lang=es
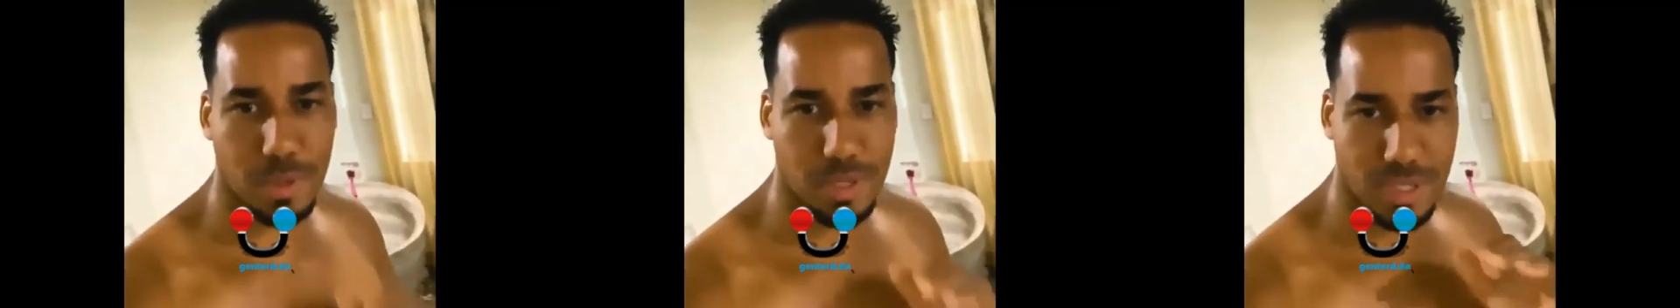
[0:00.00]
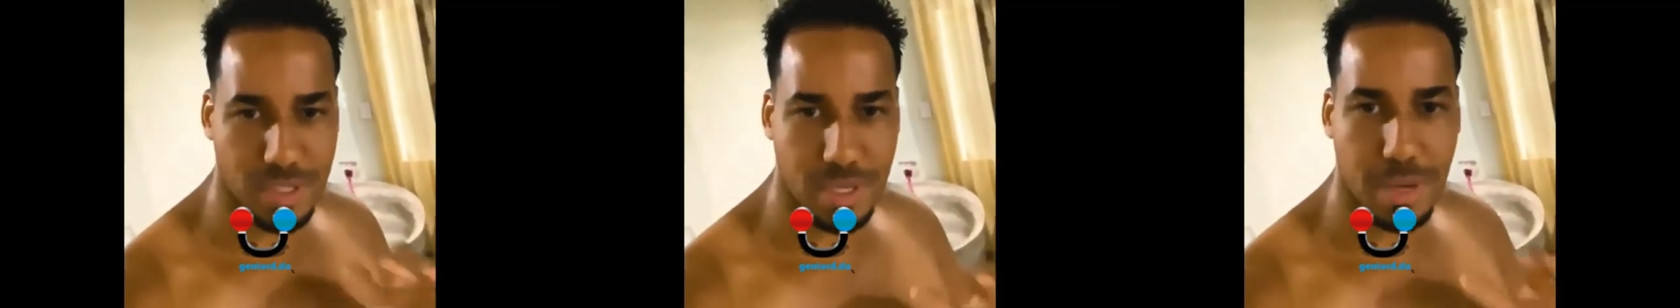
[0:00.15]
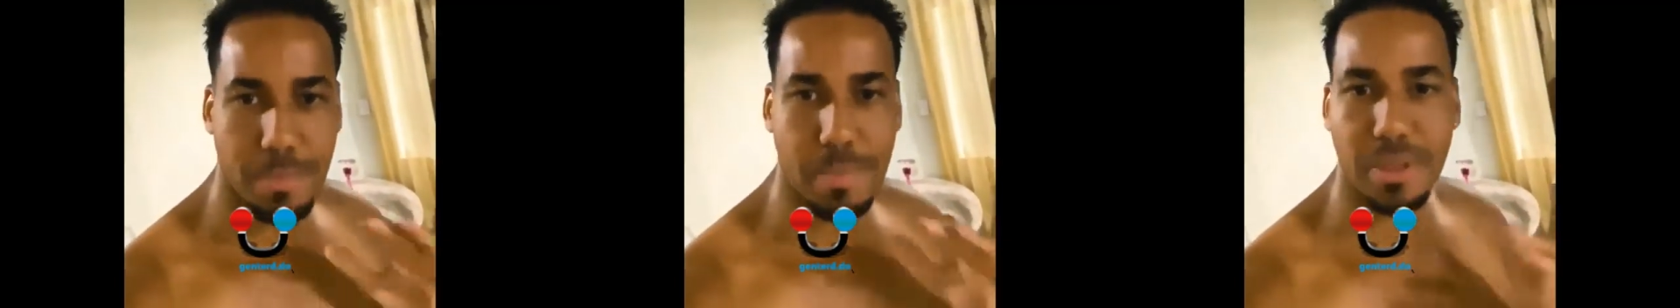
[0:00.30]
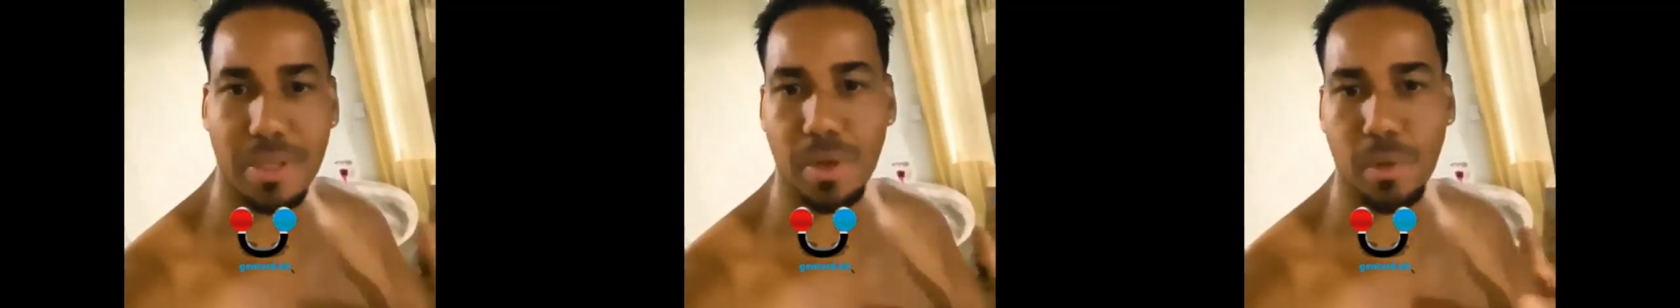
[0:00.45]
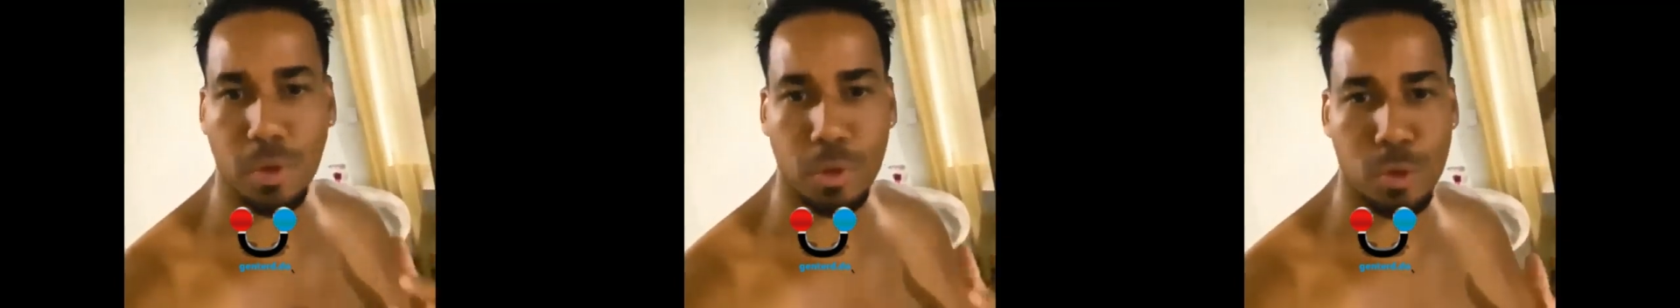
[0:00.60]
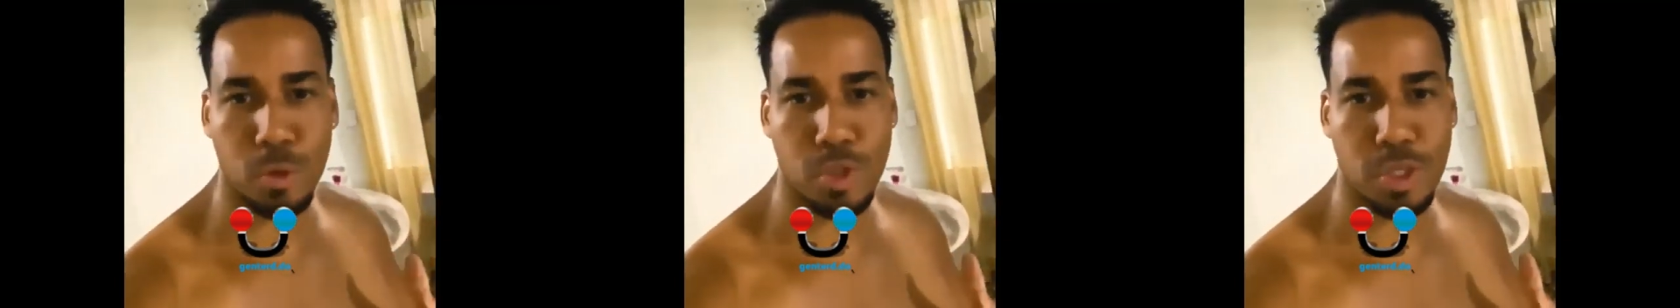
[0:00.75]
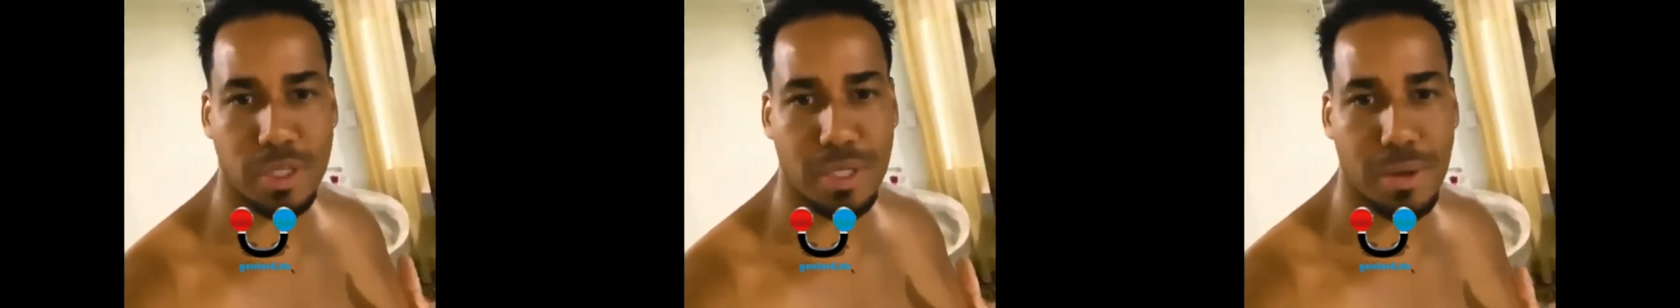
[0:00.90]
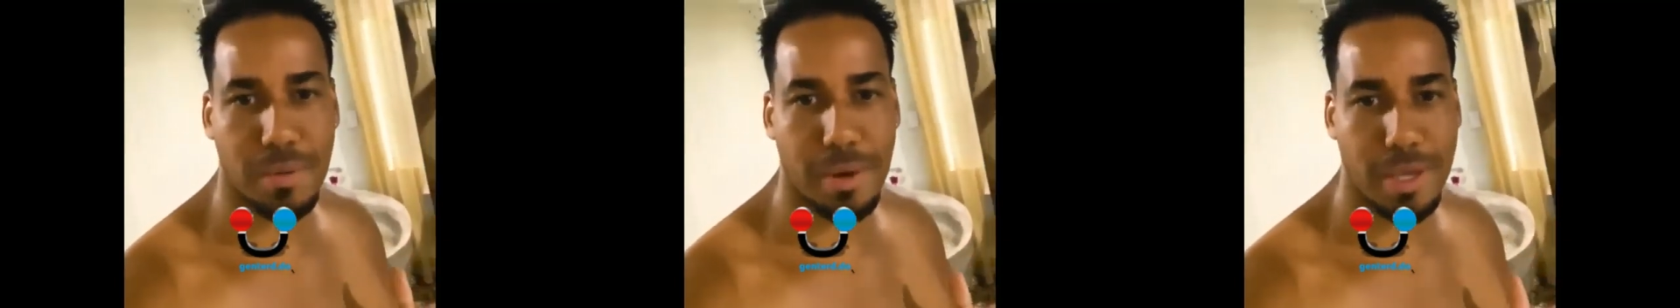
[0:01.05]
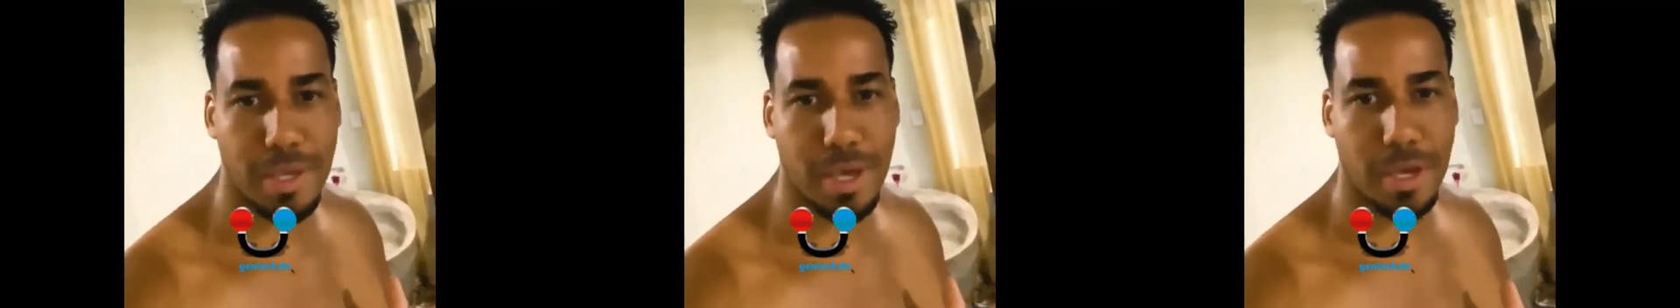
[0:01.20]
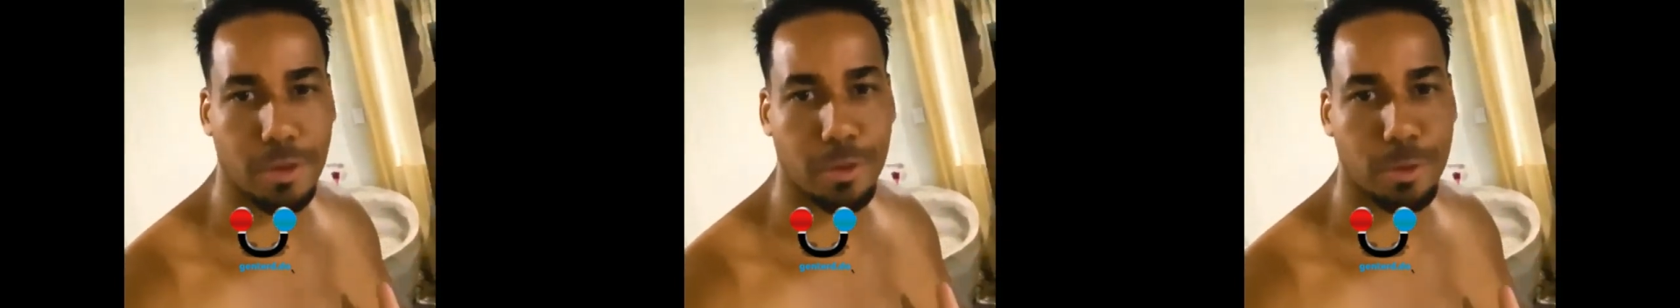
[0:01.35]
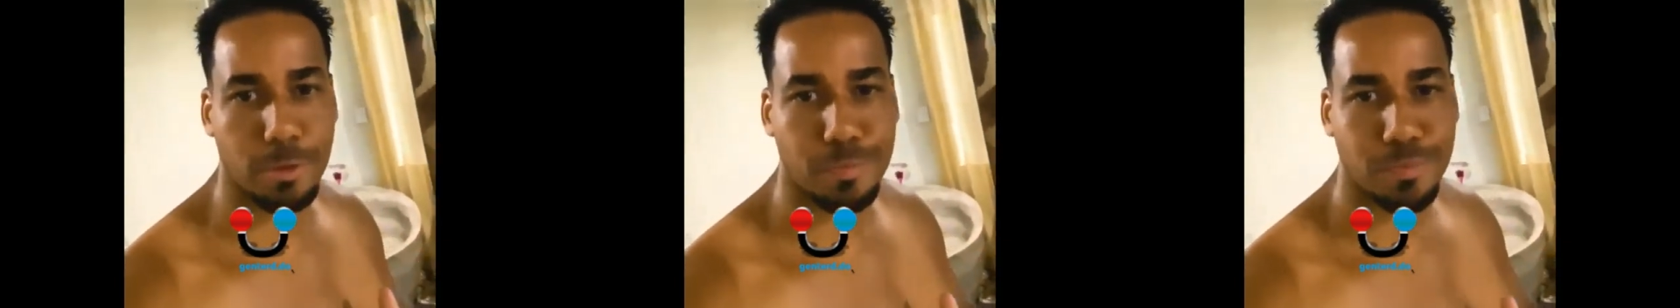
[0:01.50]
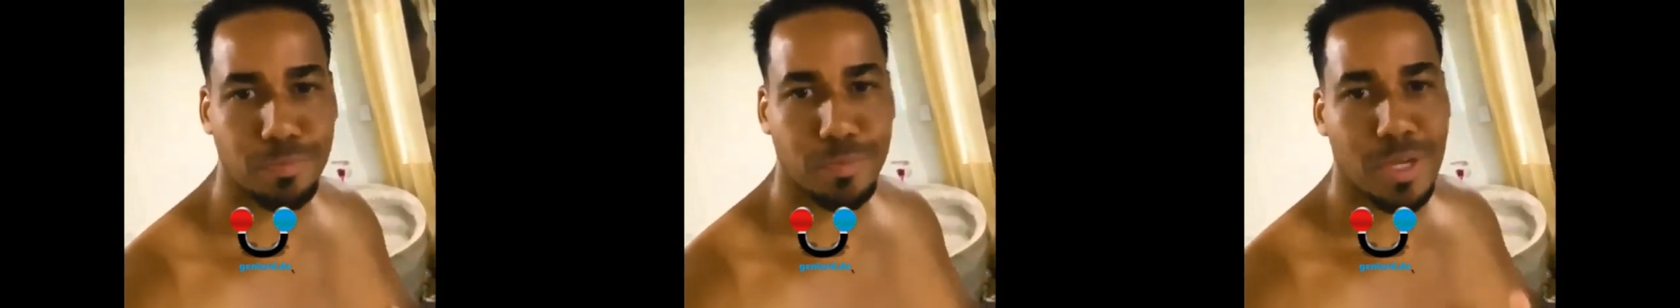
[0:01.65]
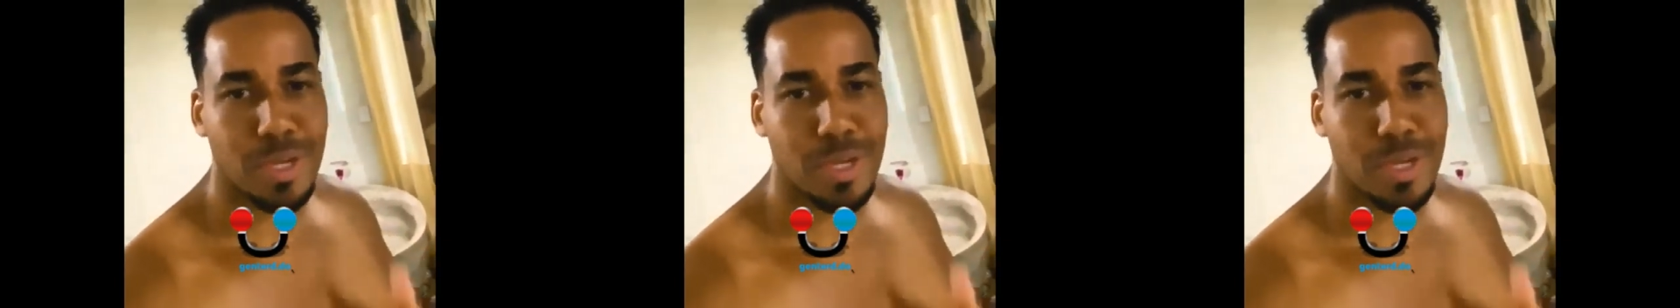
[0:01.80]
precisamente cuando nos está bañando.